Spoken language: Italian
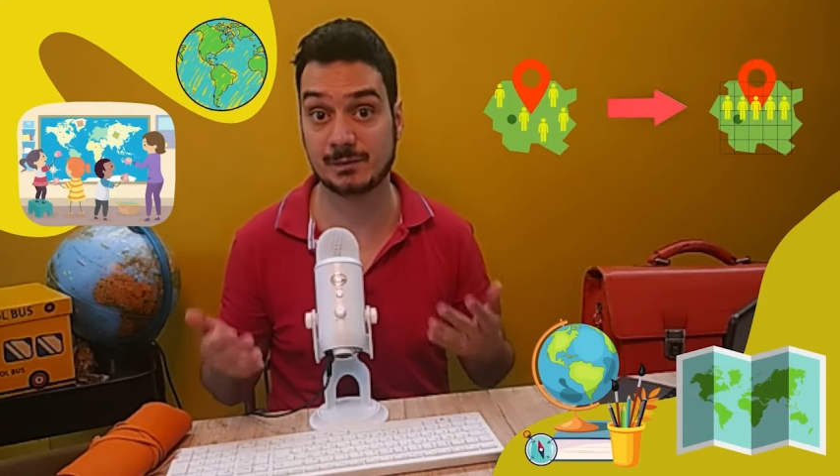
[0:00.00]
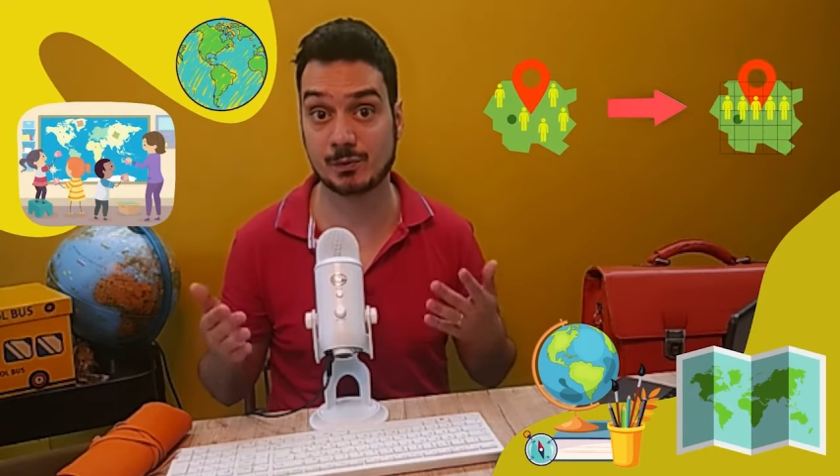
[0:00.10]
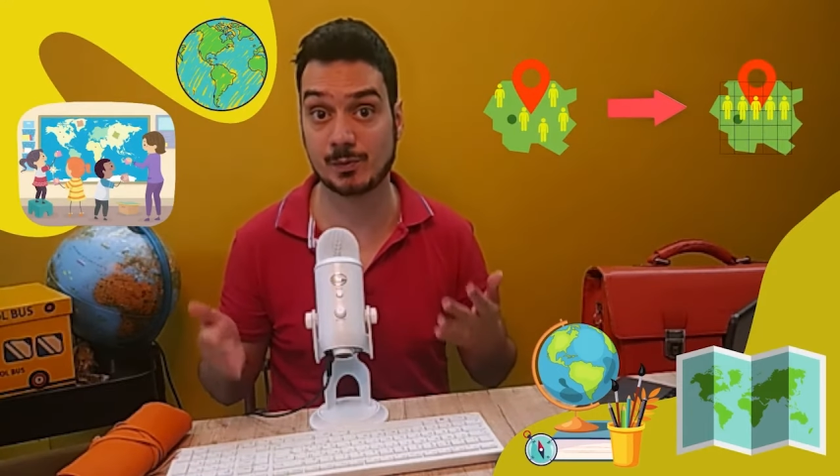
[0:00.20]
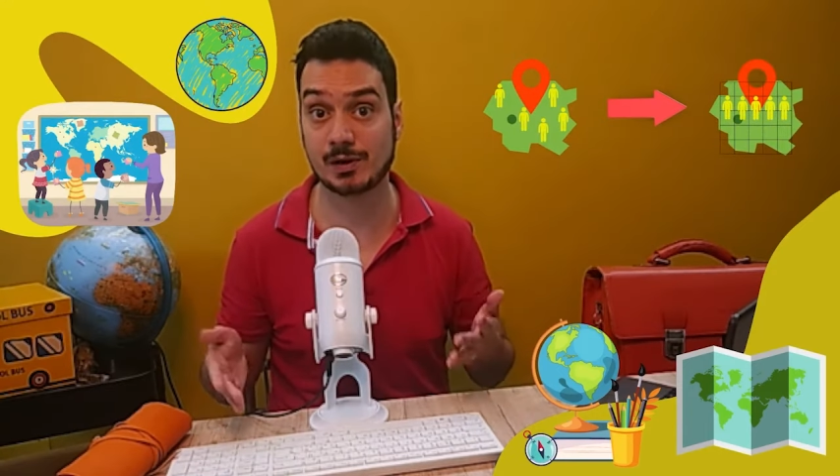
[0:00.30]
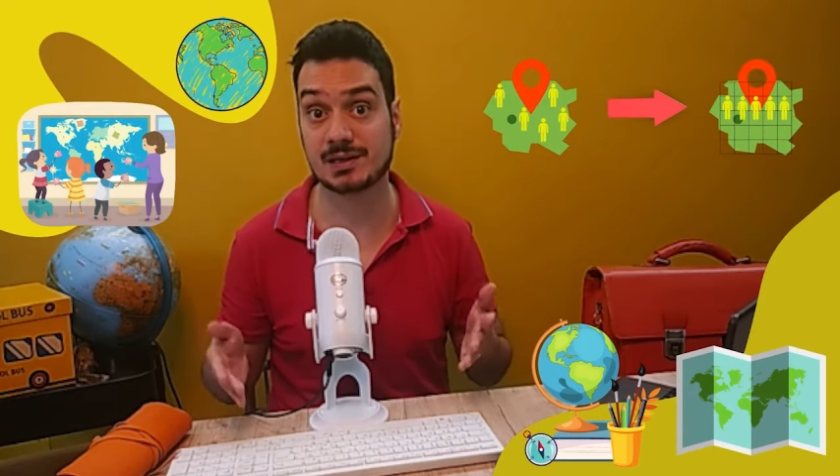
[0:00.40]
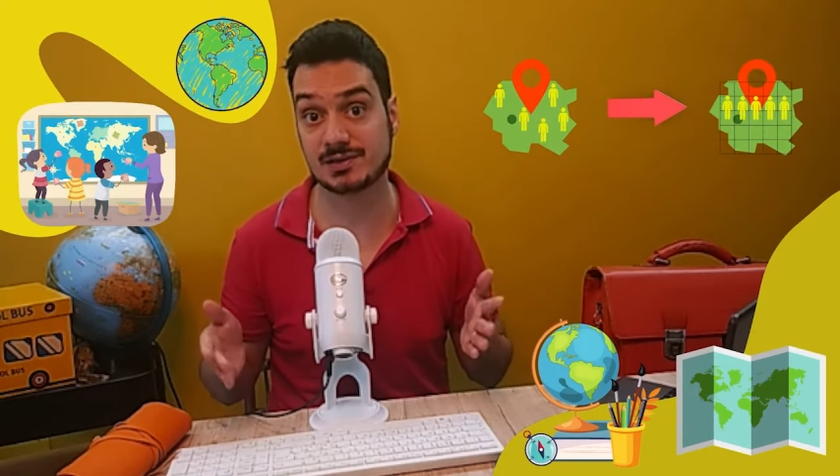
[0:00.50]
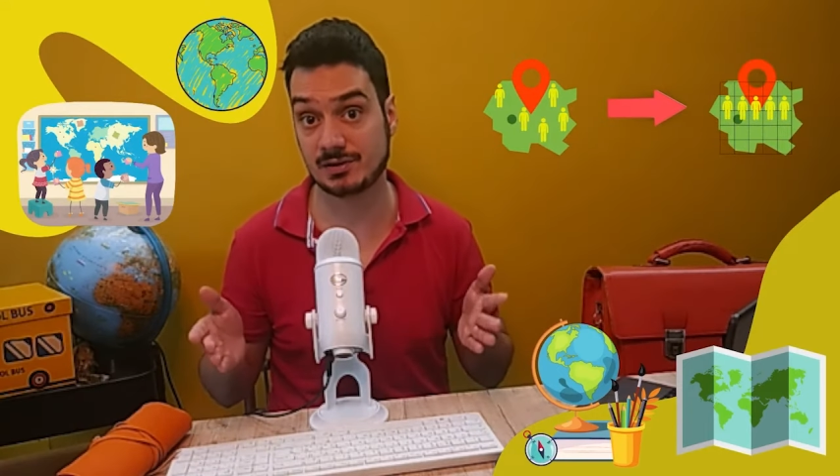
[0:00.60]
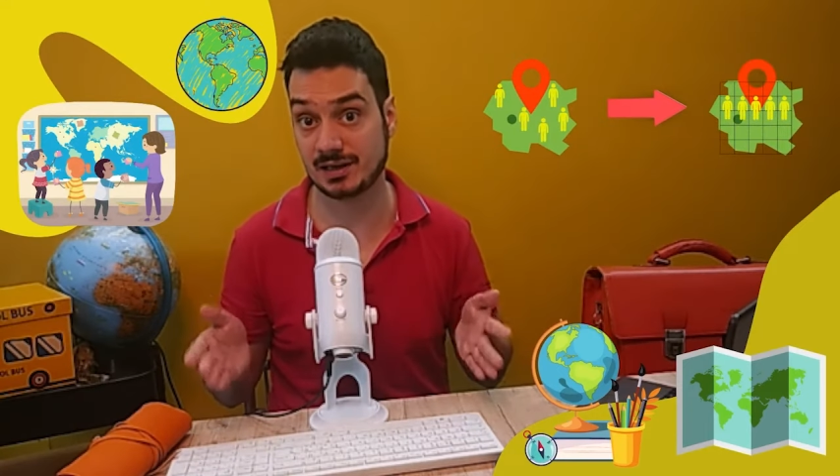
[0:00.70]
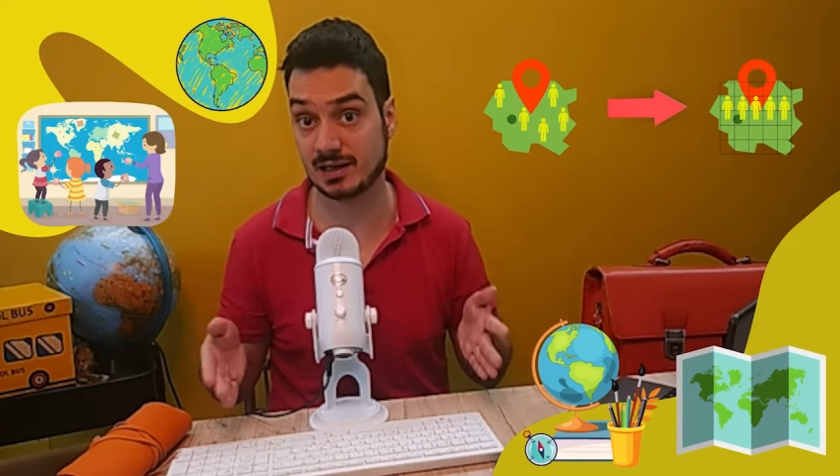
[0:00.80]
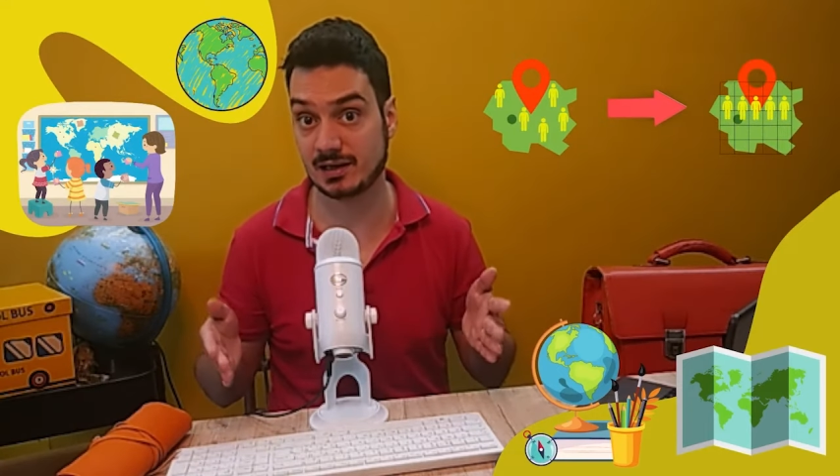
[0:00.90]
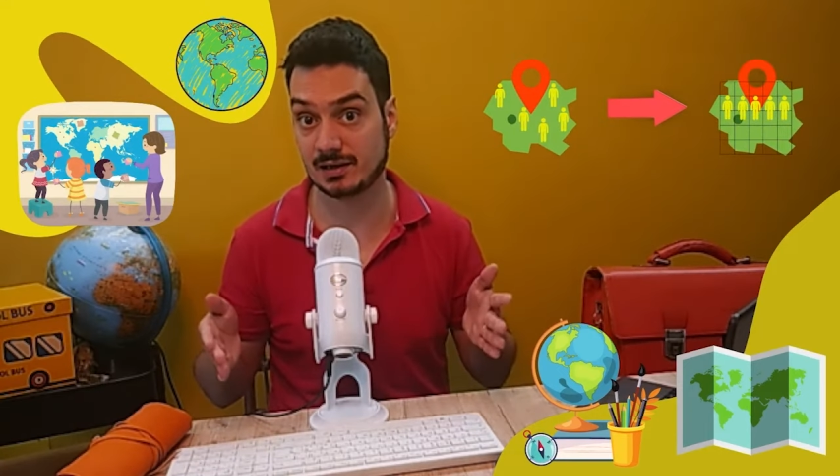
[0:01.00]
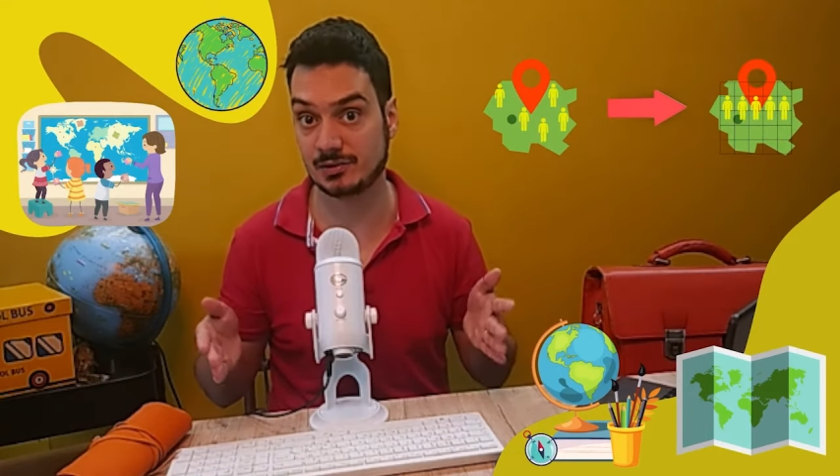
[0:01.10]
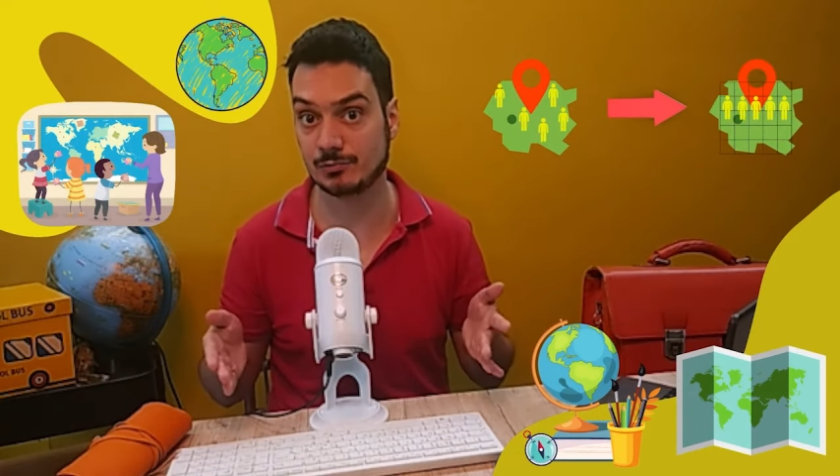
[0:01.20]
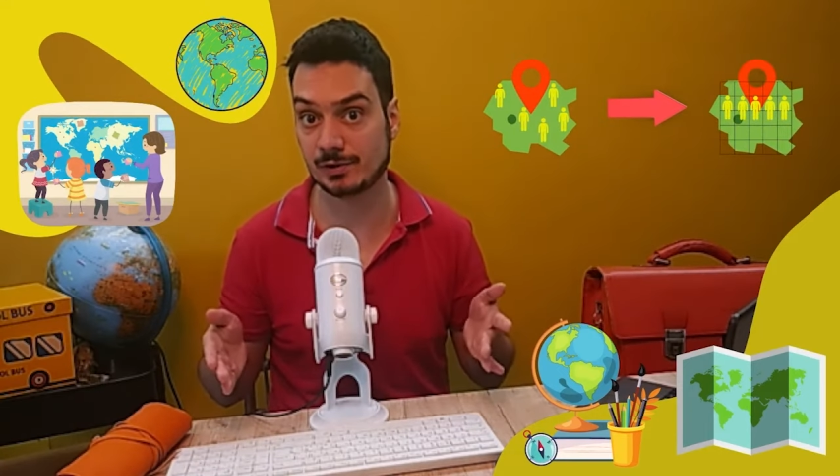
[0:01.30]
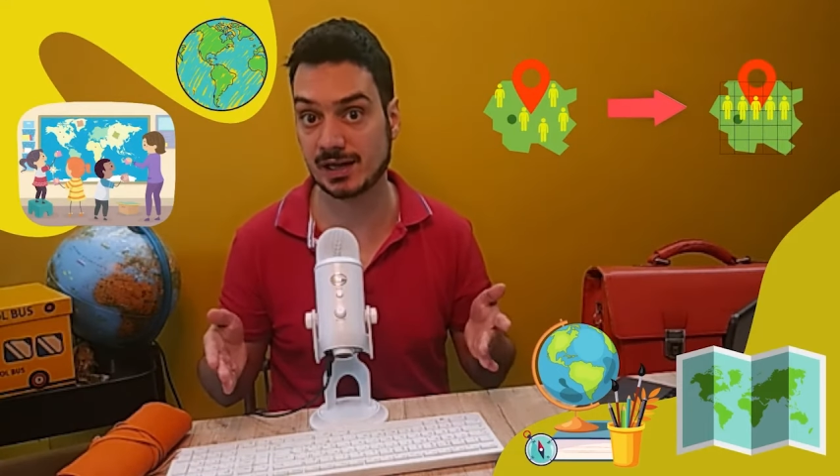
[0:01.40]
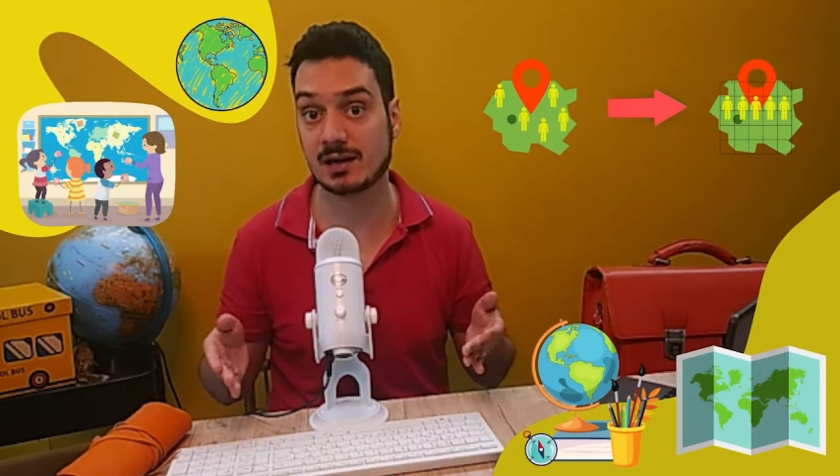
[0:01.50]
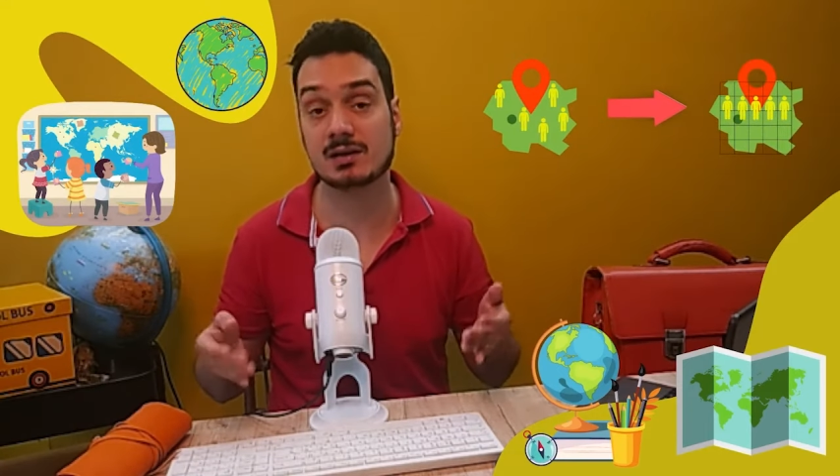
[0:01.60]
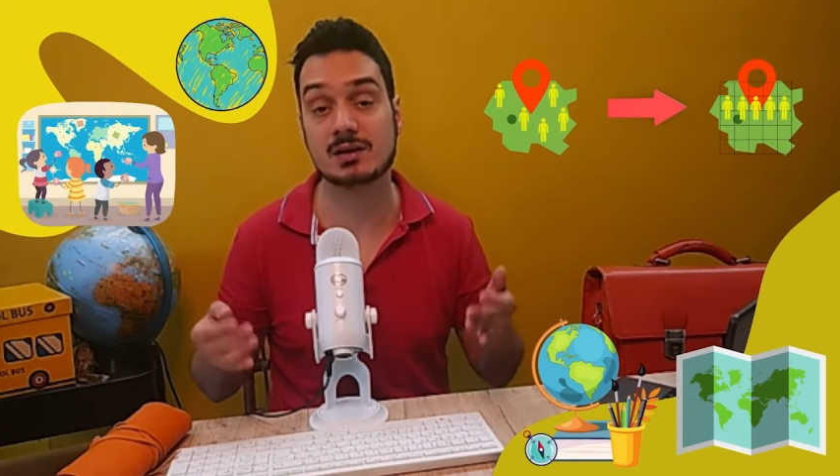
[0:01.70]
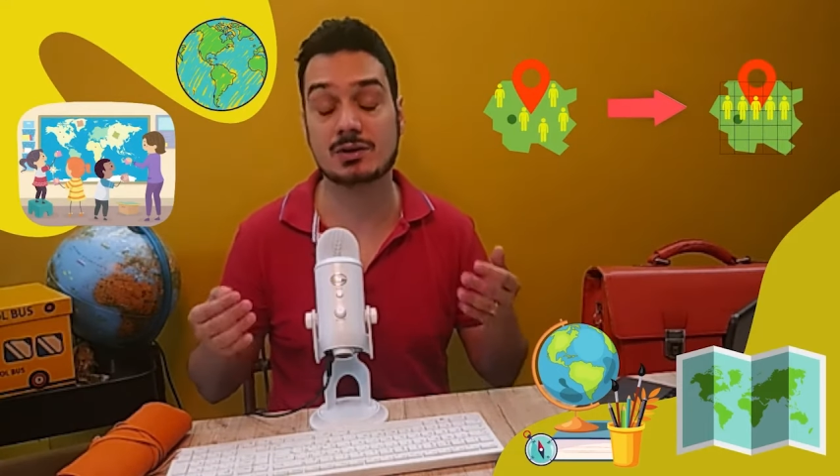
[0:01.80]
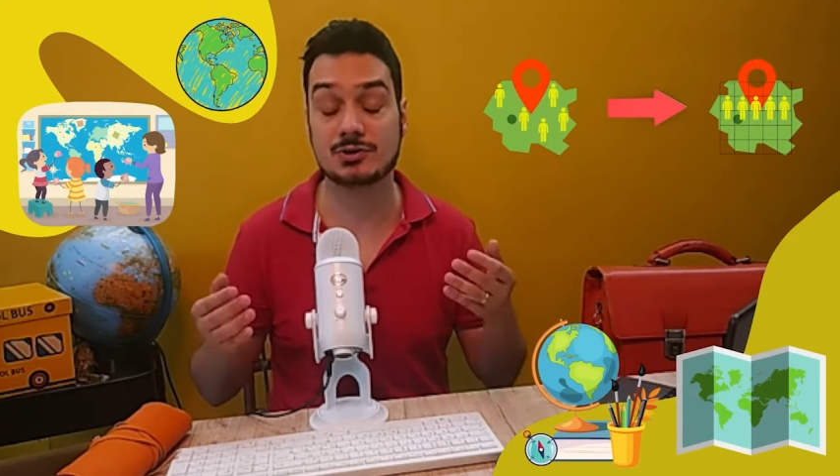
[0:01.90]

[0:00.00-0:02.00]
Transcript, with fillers: di popolazione della Liguria,